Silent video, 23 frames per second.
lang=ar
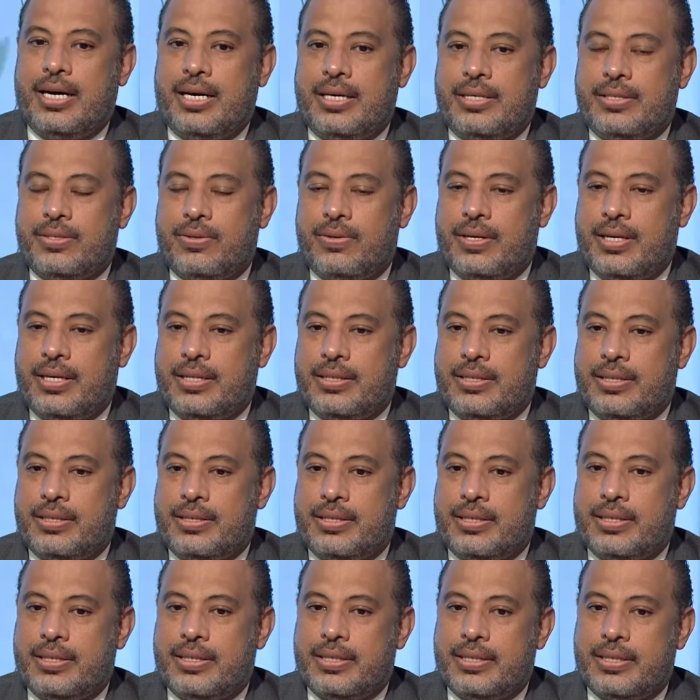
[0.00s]
عايز اقول
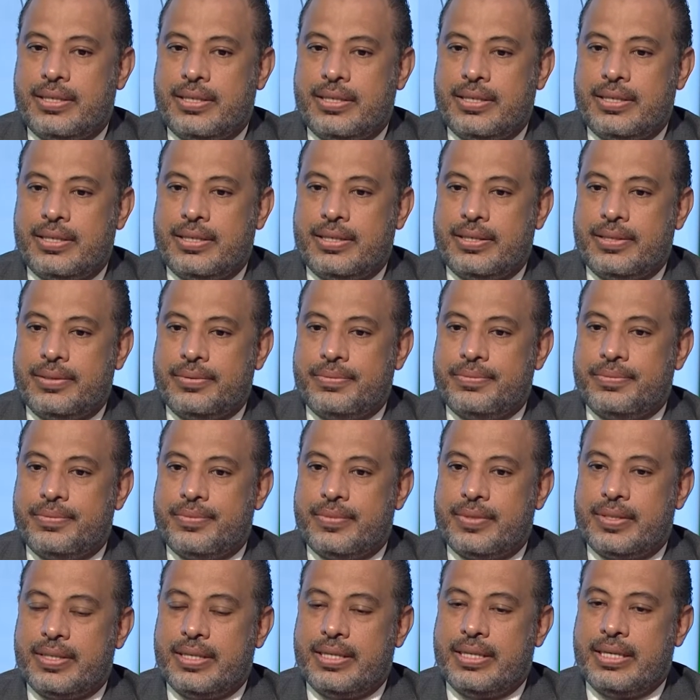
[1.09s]
لحضرتك آه،
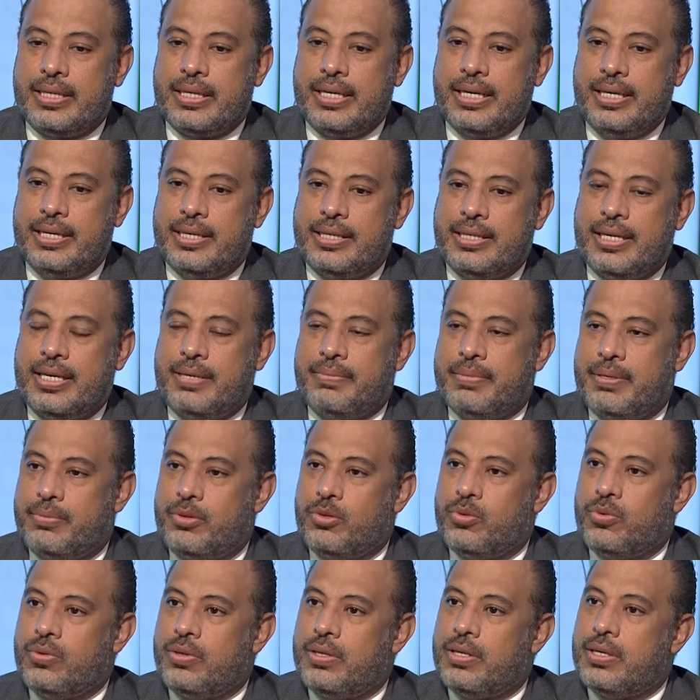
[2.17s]
احنا دايما
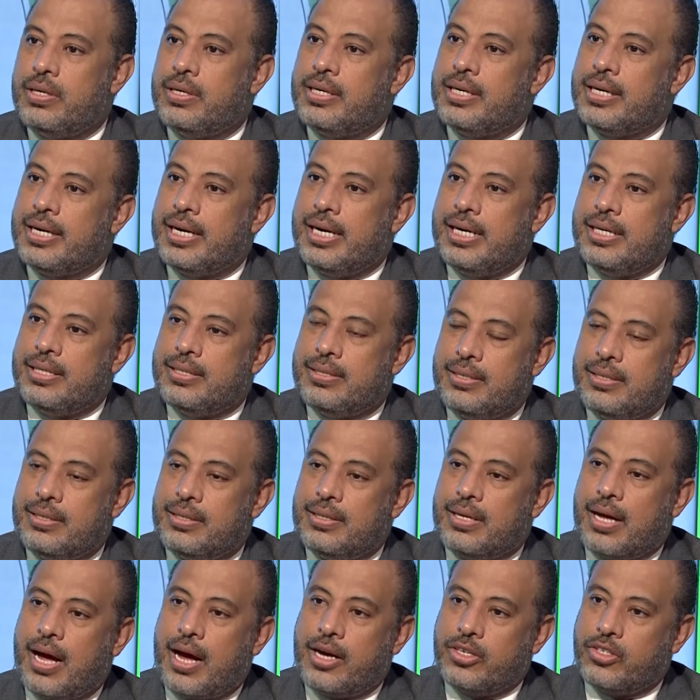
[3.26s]
بنقول لغايه
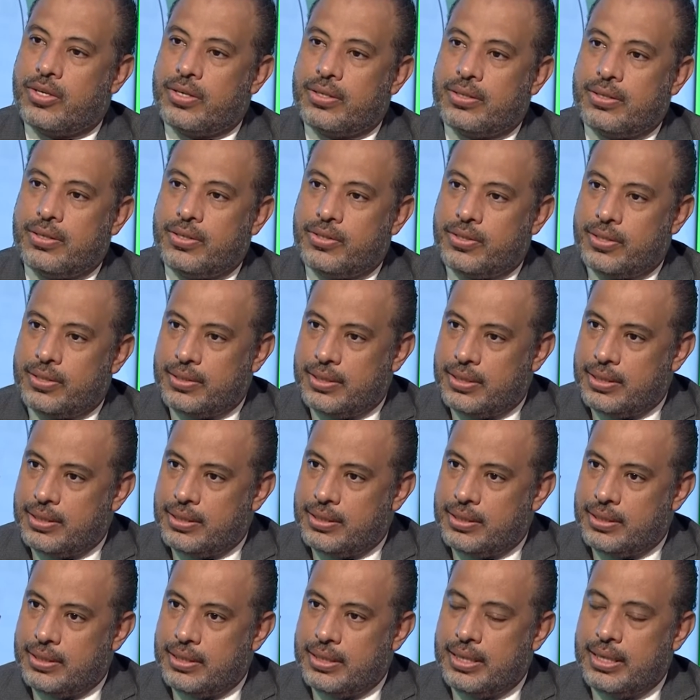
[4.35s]
سن 10 12 سنه
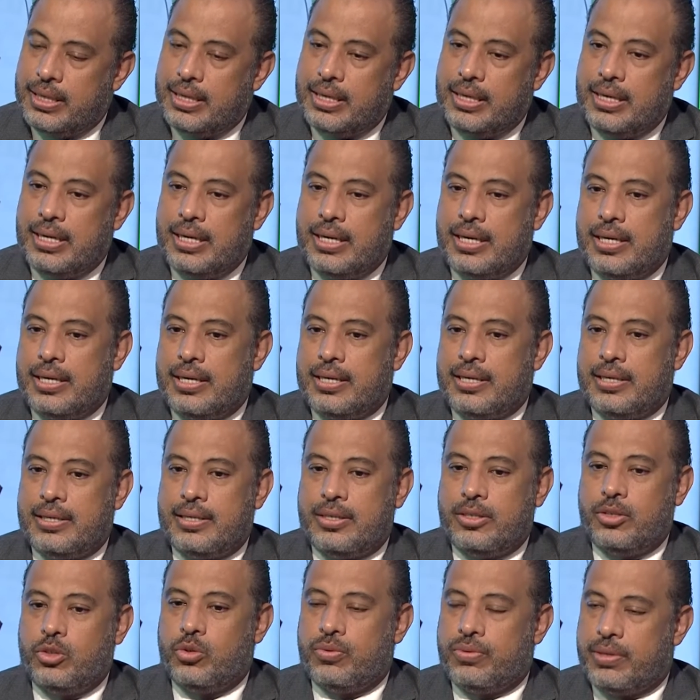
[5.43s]

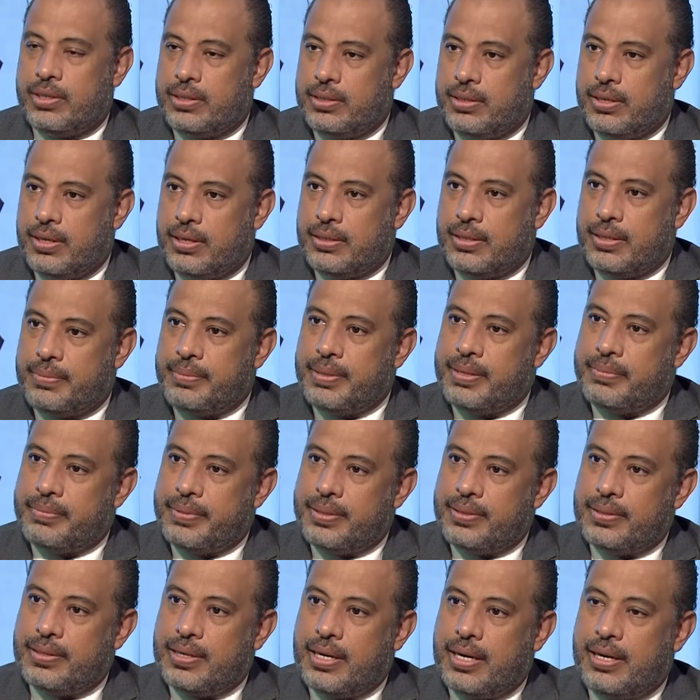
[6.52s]
يفضل
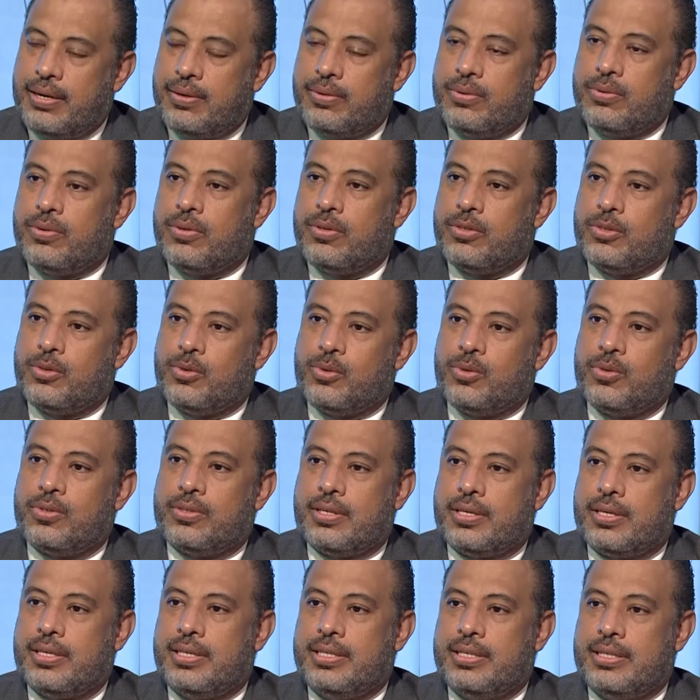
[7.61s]
تماما اللجوء للطرق
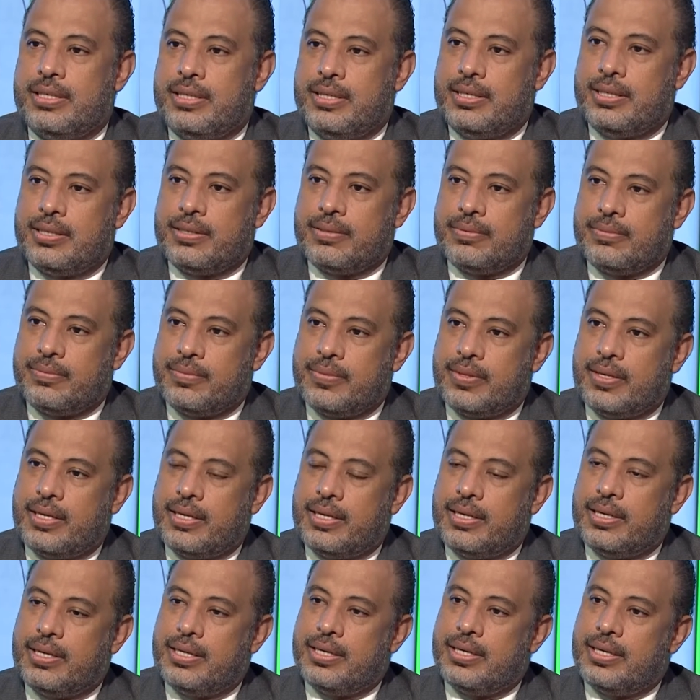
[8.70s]
التقليديه
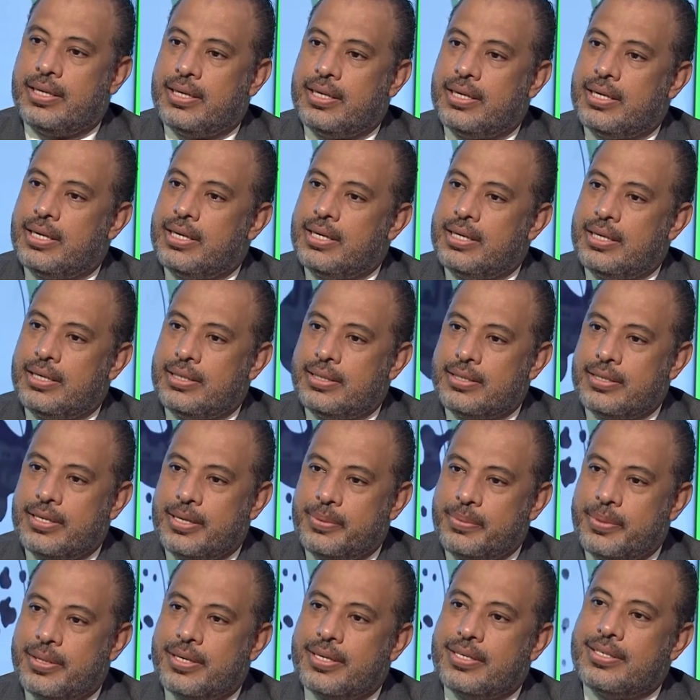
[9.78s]
آه،
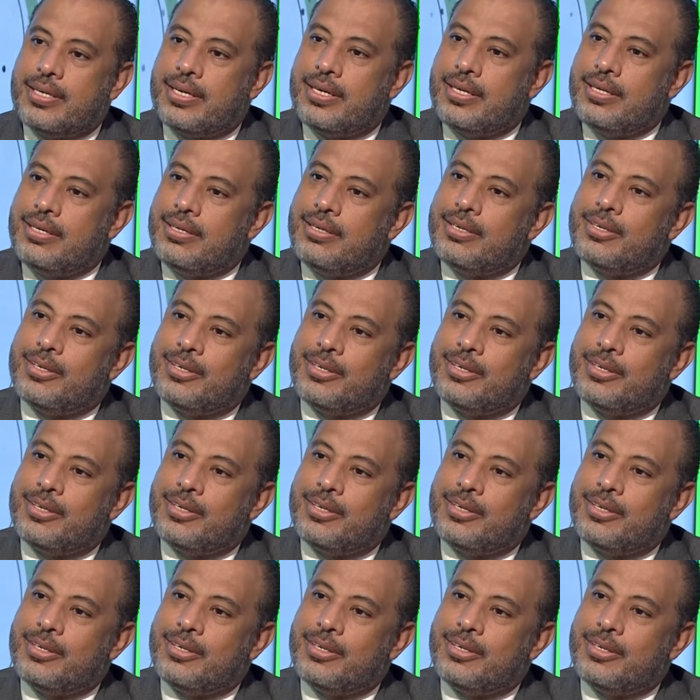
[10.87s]
الالتزام الغذائي